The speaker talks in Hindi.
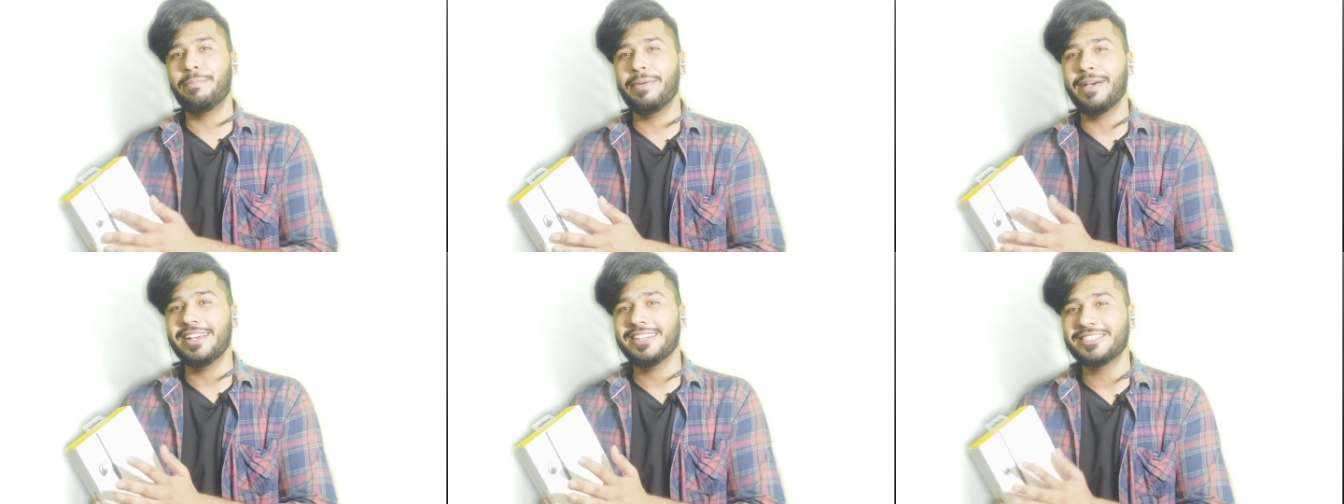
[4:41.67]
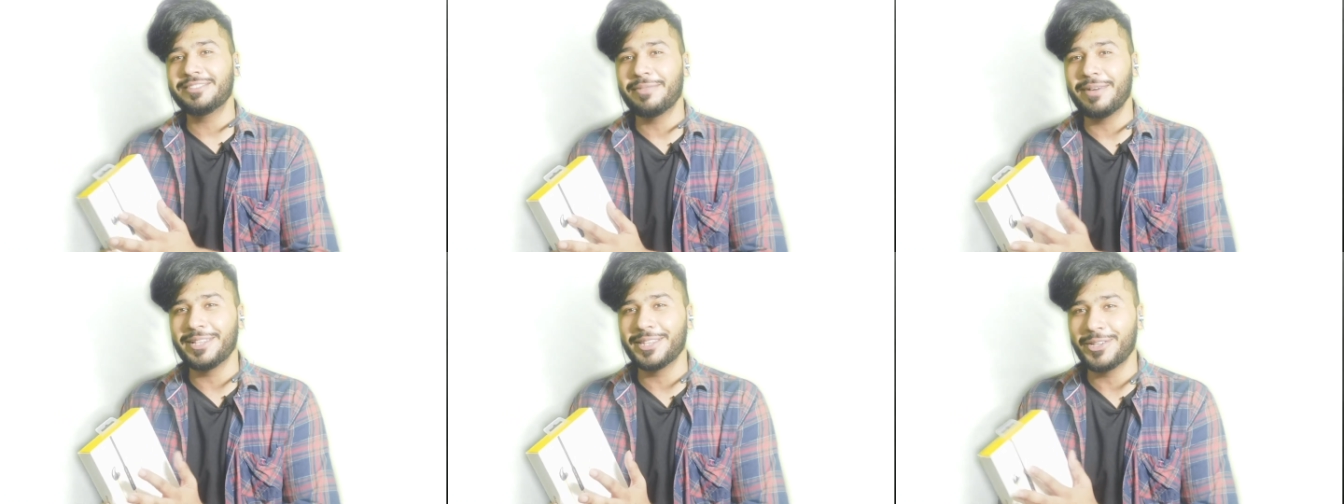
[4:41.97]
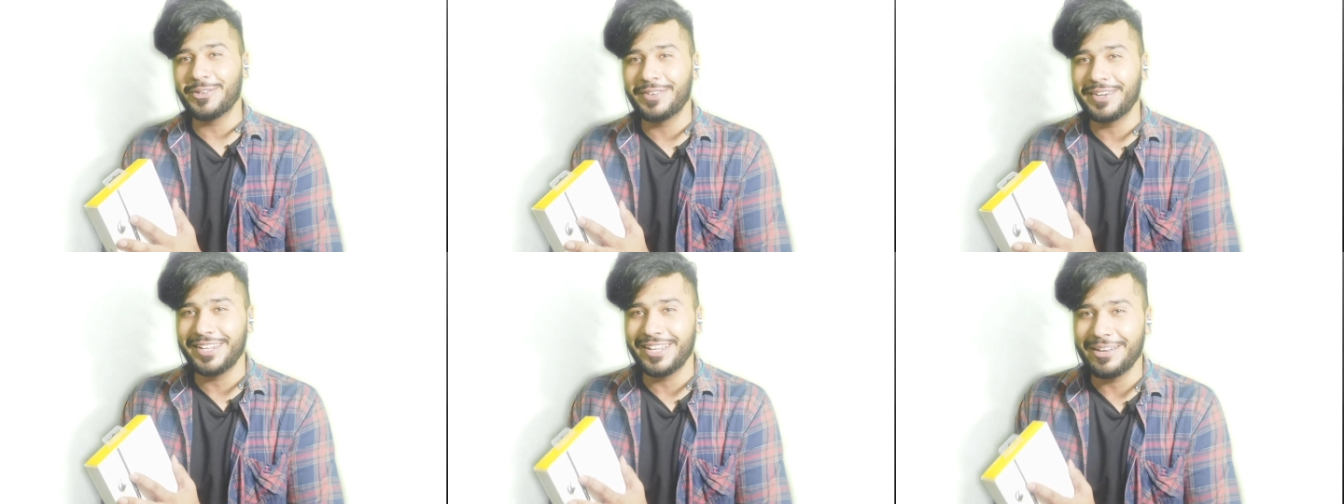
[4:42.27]
बेस्ट
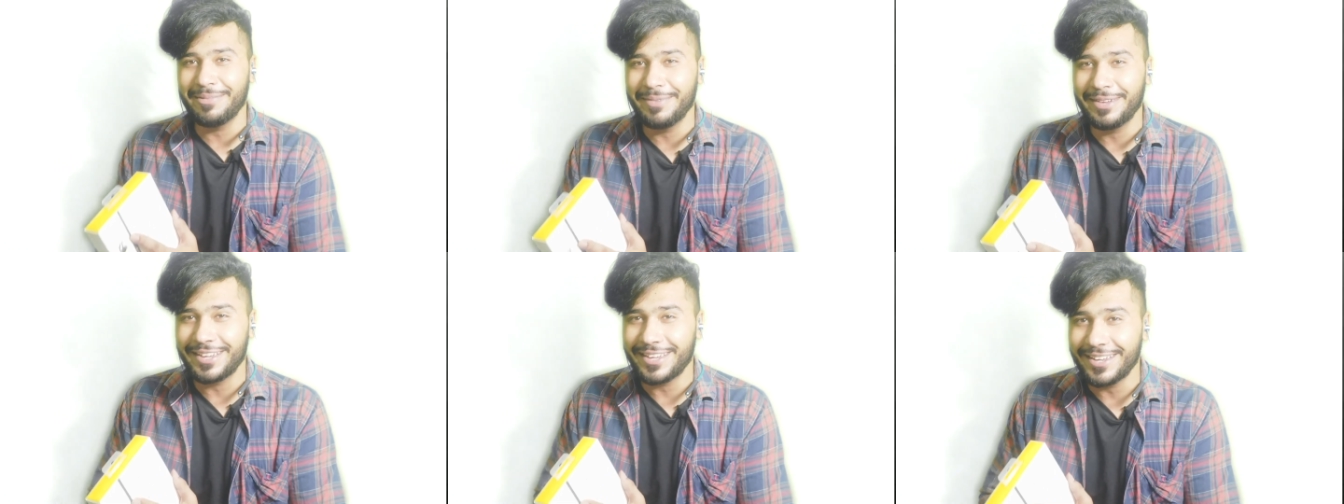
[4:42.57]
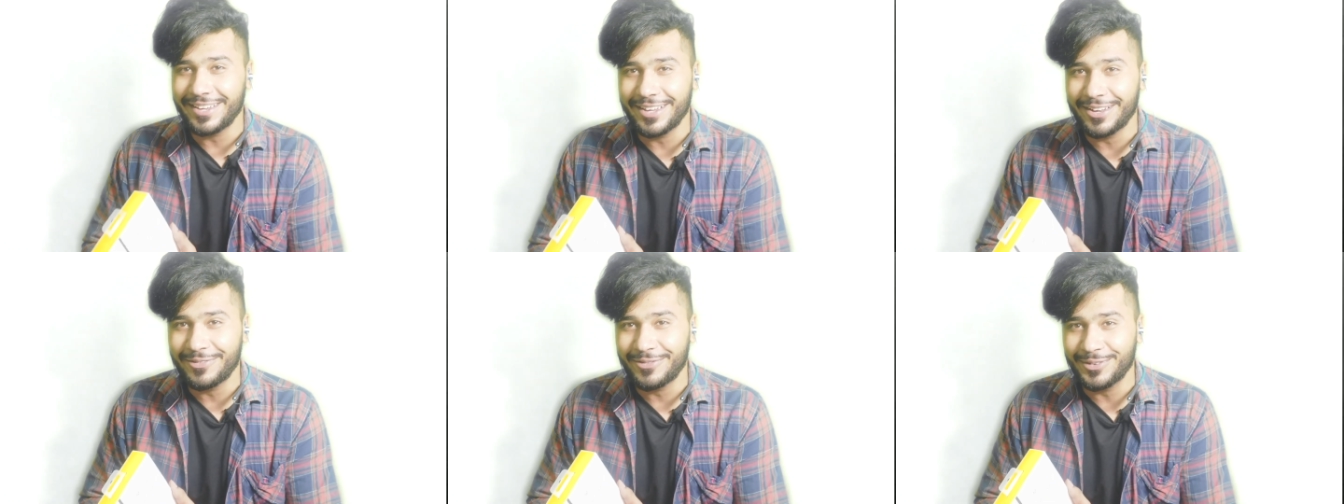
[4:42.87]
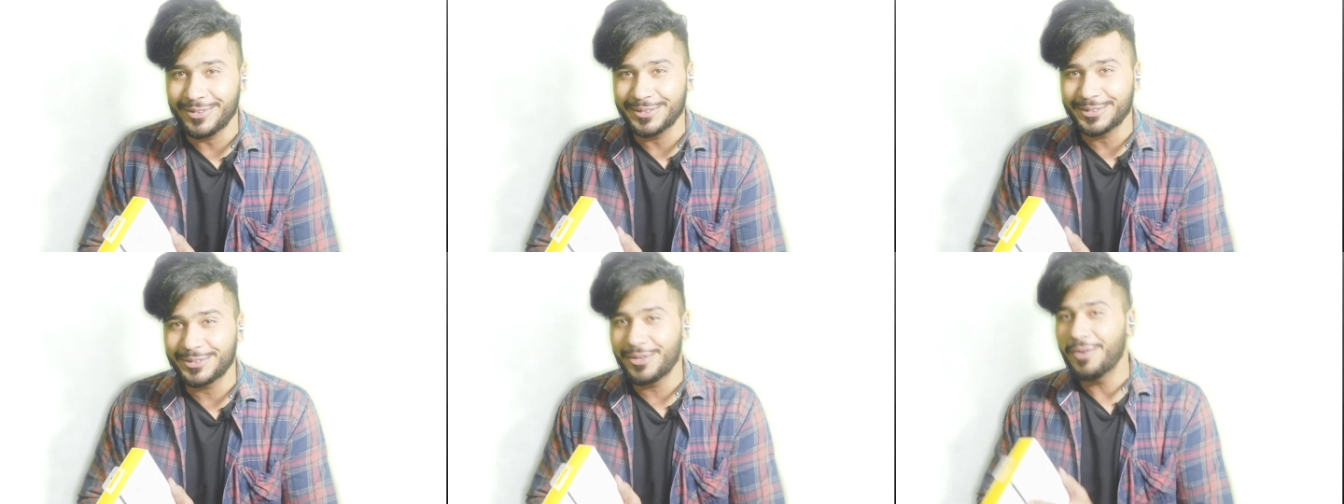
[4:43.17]
मानता हूँ रियल मी की
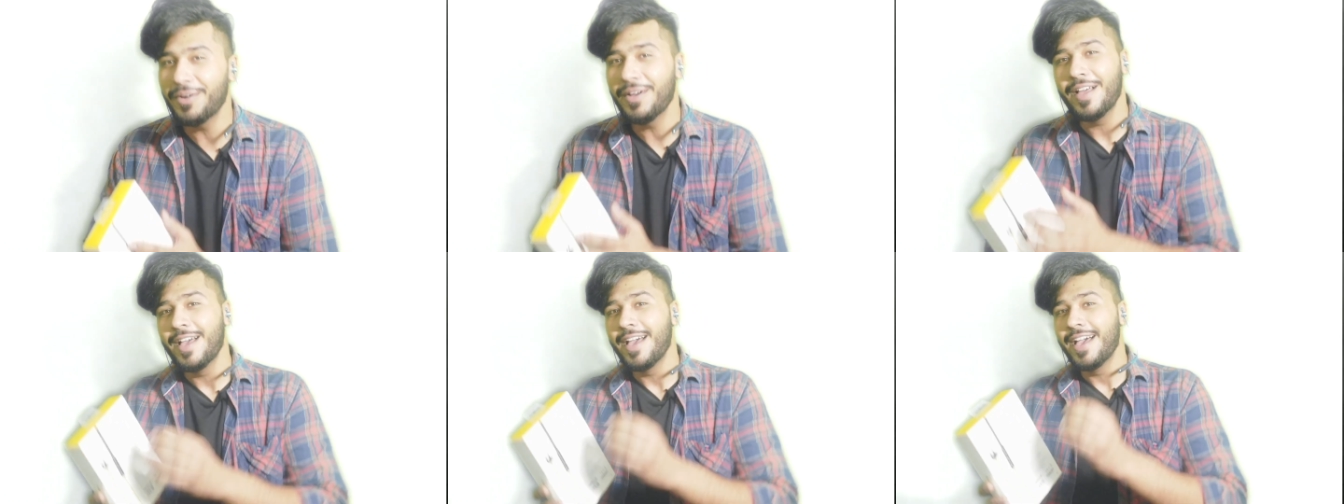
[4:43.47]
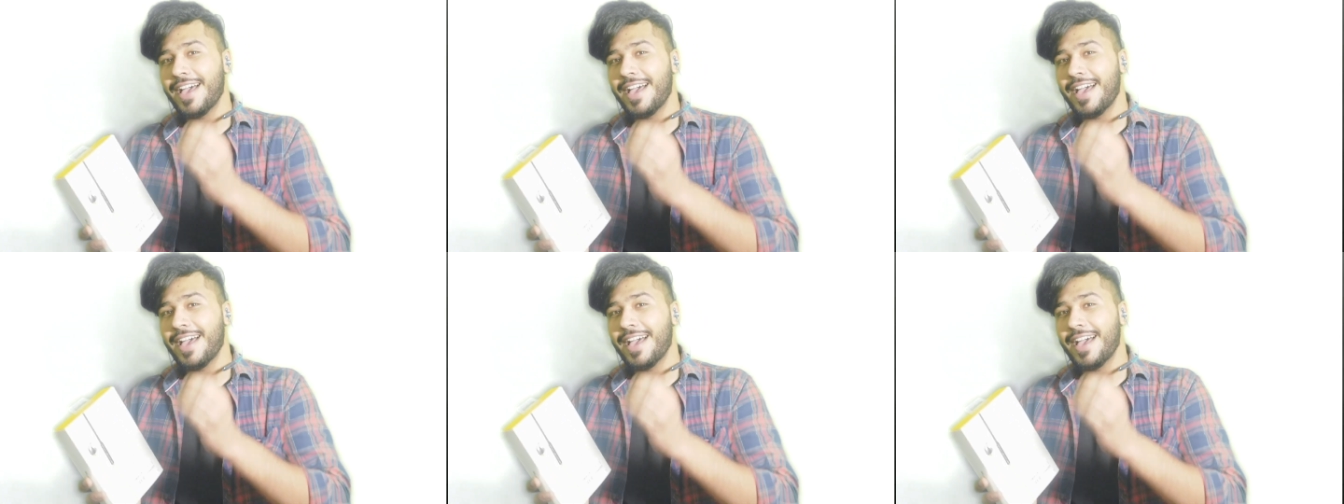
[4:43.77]
ईयरफोन्स को